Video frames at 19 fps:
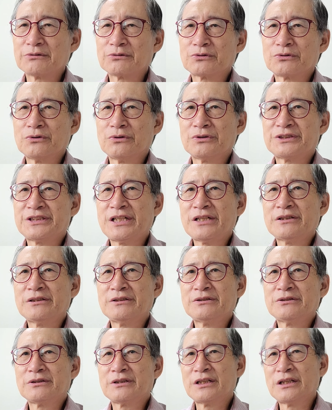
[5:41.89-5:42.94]
또
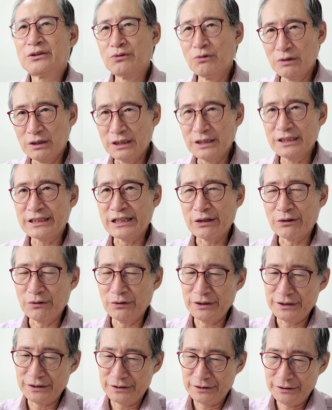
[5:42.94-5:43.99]
최근에 예, 논란이 되고
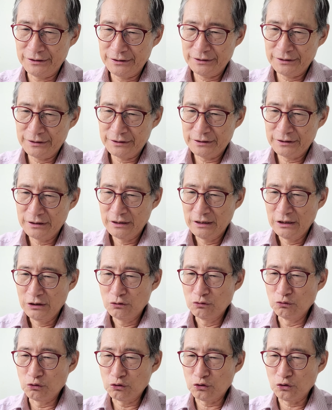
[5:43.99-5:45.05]
있는
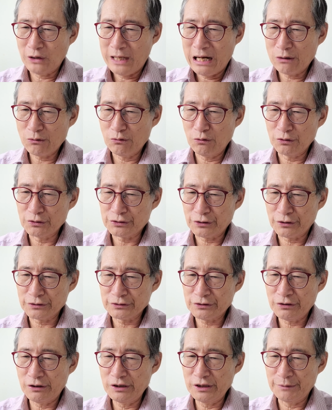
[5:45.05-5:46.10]
우주항공청
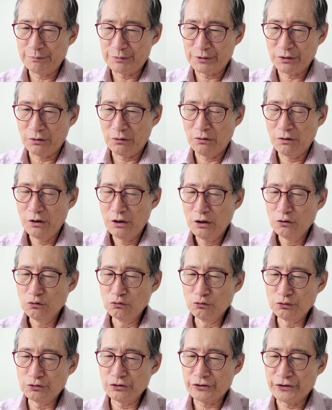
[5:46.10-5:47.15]
설립도
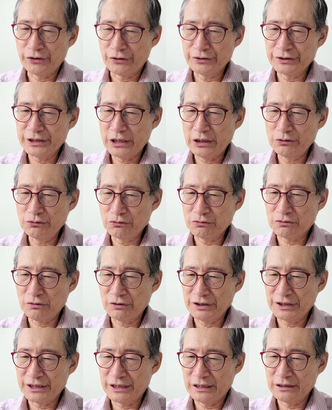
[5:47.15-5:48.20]
우주경제
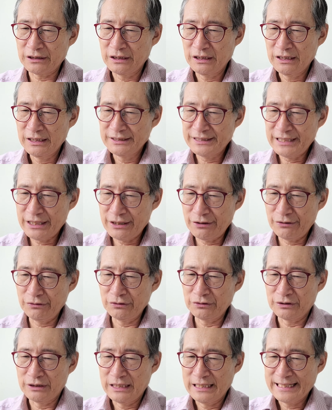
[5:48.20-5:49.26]
육성이란
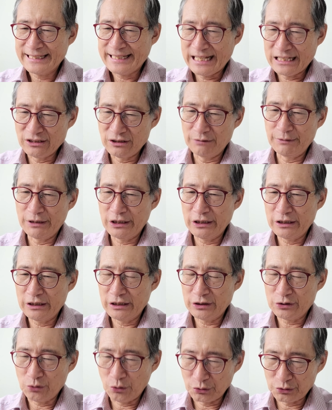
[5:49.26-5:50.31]
새로운 개념의
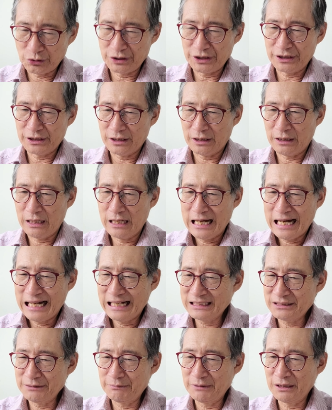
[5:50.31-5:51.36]
도전이다.
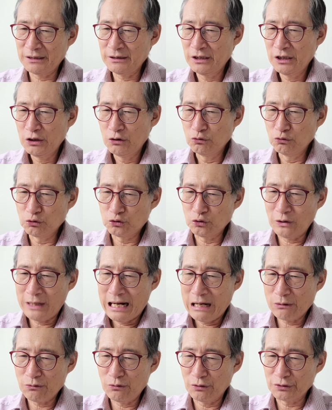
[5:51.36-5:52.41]
하지만
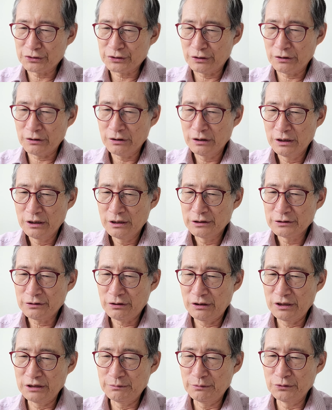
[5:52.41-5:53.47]
우주항공청
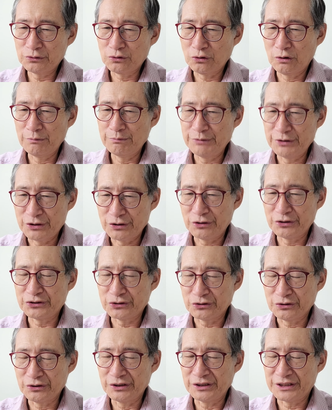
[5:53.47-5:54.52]
설립은 또
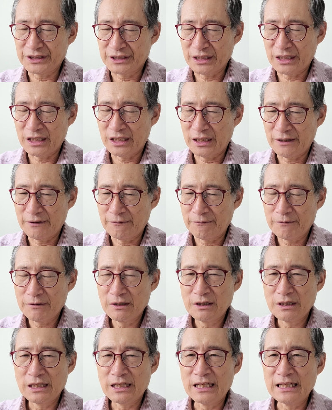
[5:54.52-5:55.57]
미뤄지고 있다.
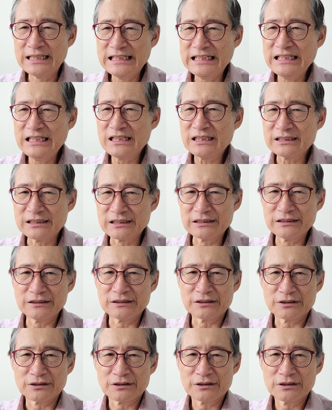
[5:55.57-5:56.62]
예, 이
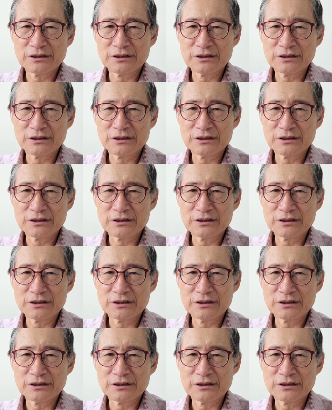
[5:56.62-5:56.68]
글은